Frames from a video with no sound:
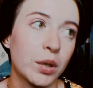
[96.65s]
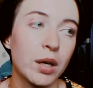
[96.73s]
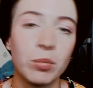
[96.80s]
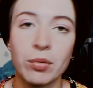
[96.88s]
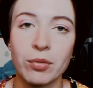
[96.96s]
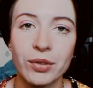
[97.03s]

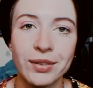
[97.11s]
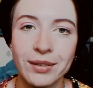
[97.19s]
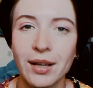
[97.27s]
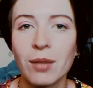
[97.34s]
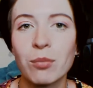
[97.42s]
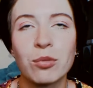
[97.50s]
Как бы вот,
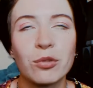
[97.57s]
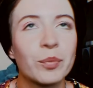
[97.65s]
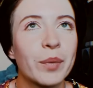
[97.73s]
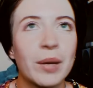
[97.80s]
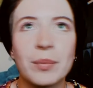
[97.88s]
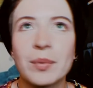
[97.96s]
как бы
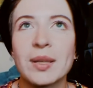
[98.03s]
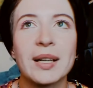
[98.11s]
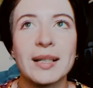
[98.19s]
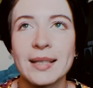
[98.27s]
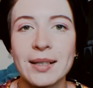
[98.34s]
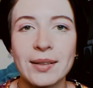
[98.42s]
вот прям не
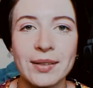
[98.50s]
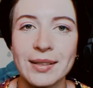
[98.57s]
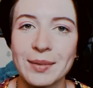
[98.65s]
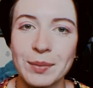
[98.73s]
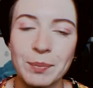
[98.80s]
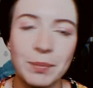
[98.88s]

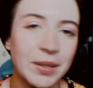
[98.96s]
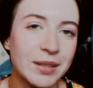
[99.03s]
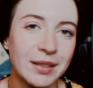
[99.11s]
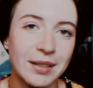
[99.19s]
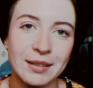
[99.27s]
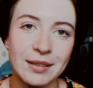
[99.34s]
хотелось
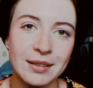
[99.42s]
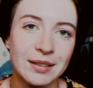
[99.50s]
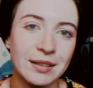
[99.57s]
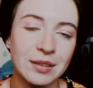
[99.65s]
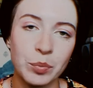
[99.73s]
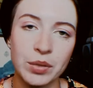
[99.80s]
остаться
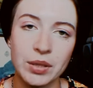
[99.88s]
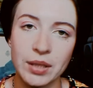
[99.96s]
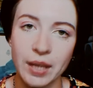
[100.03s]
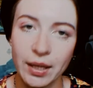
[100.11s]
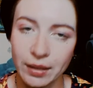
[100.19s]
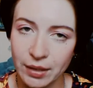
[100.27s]
здесь на
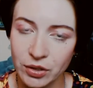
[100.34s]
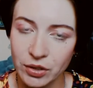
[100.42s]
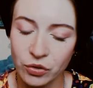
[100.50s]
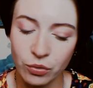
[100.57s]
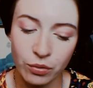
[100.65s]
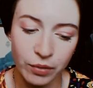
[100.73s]
постоянной
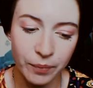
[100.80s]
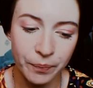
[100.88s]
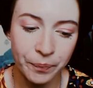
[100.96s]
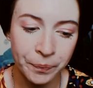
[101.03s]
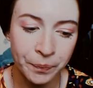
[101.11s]
основе,